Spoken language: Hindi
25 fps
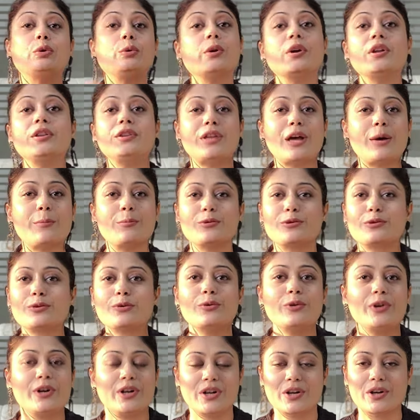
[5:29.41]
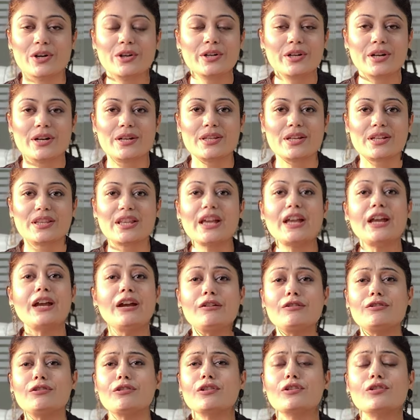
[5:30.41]
तुरंत आप उसको रिटर्न कर सकते
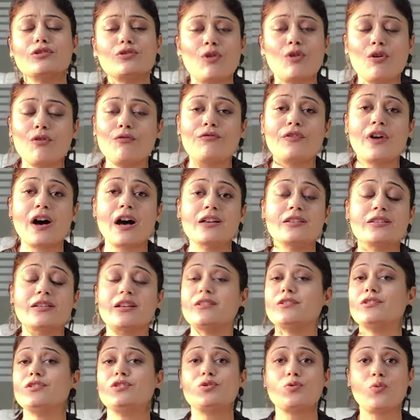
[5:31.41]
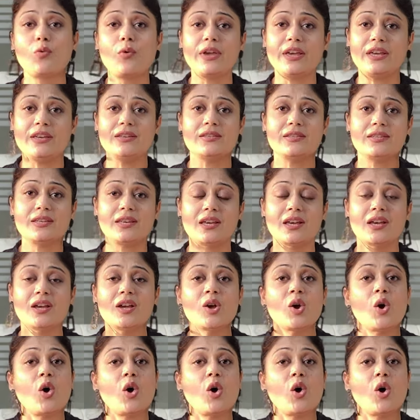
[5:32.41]
हैं इट्स सो फास्ट एंड सो ईजी